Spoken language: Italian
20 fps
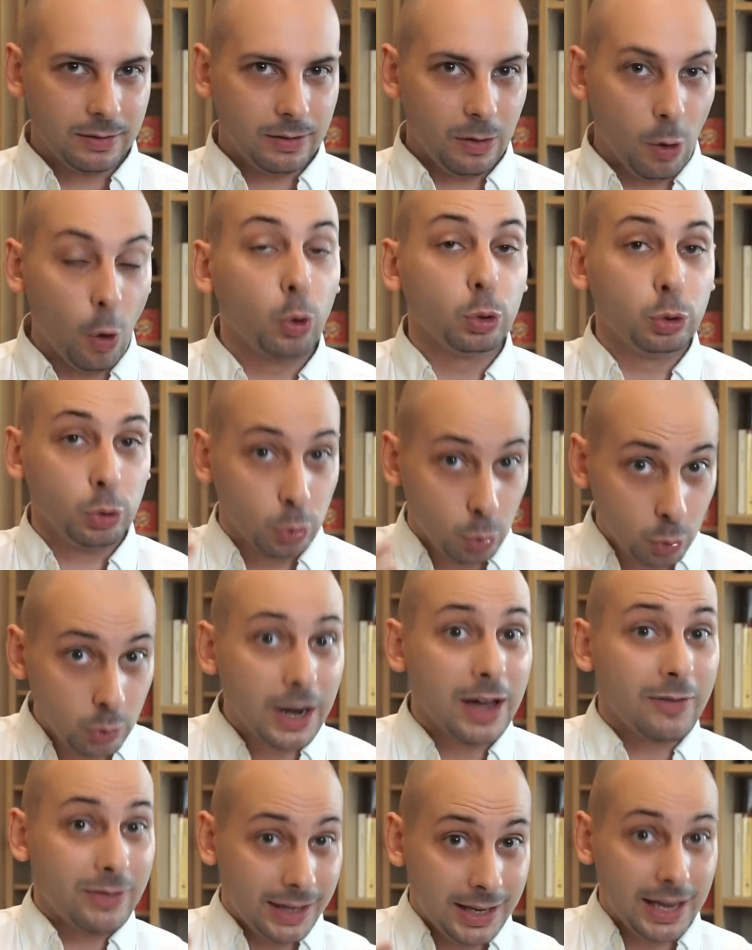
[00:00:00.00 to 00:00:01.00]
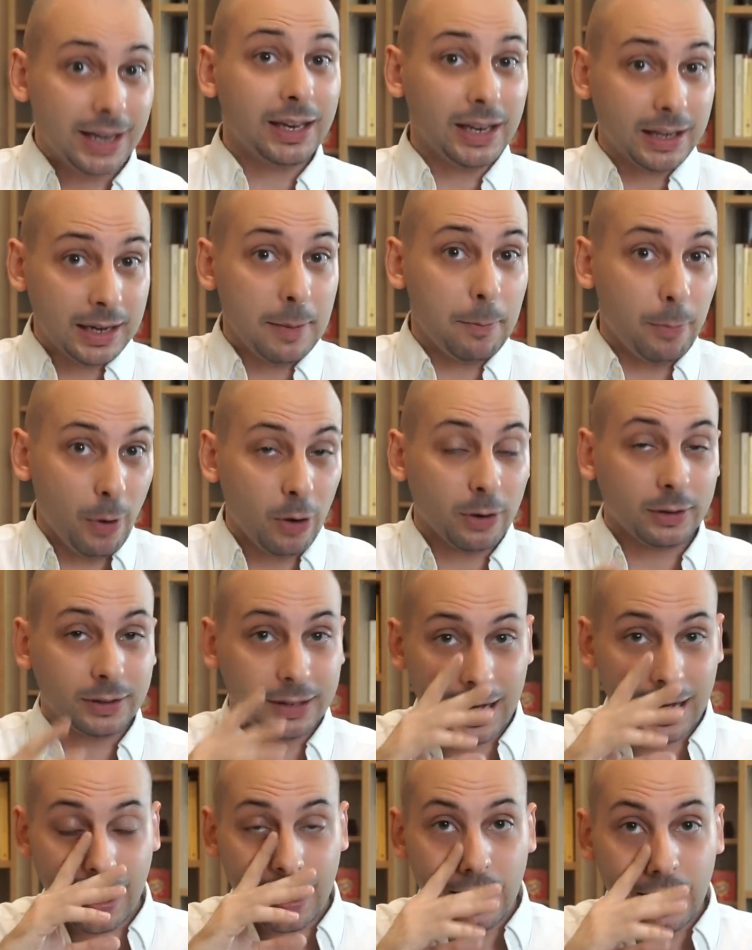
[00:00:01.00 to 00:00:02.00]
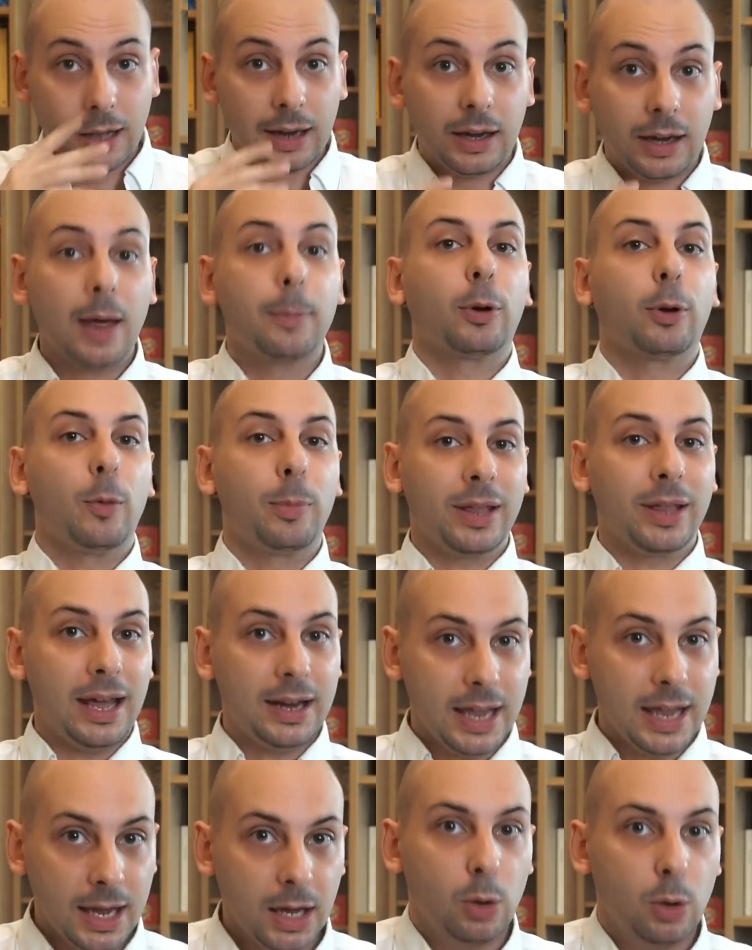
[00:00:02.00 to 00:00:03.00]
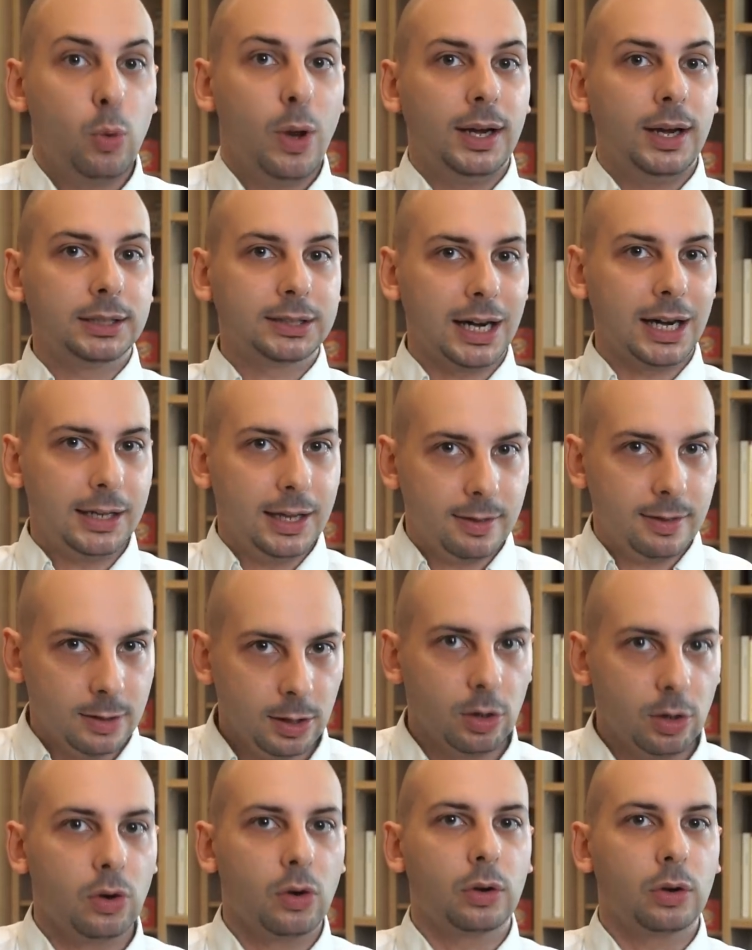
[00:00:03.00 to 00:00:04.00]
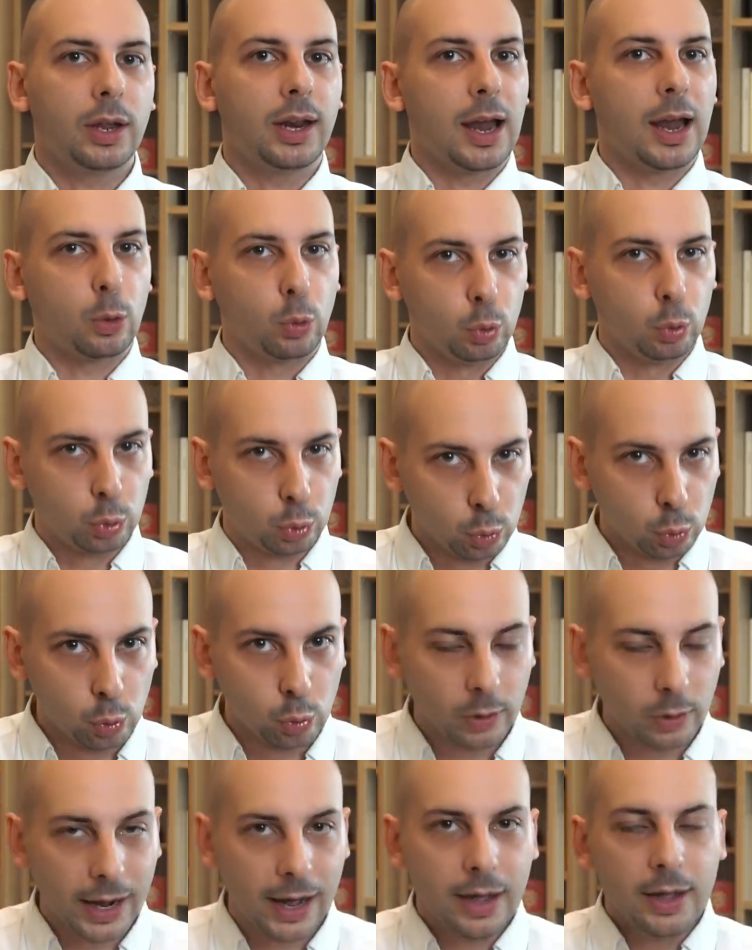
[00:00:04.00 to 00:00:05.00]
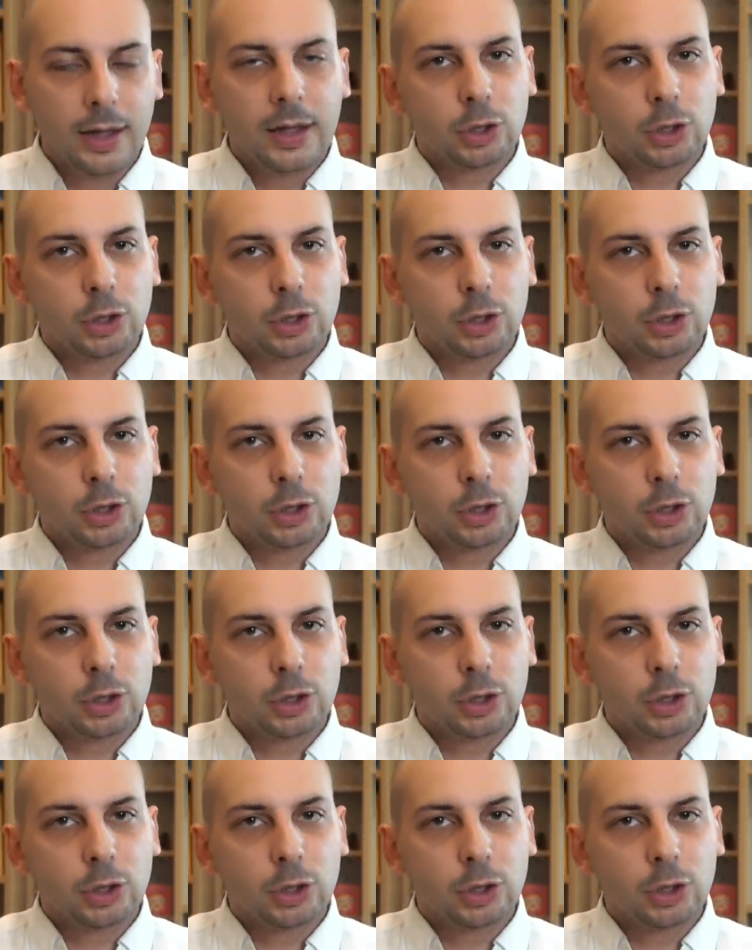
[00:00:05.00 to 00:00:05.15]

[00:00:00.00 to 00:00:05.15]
Ognuna vedete che porta la propria lingua, le tradizioni, la cultura,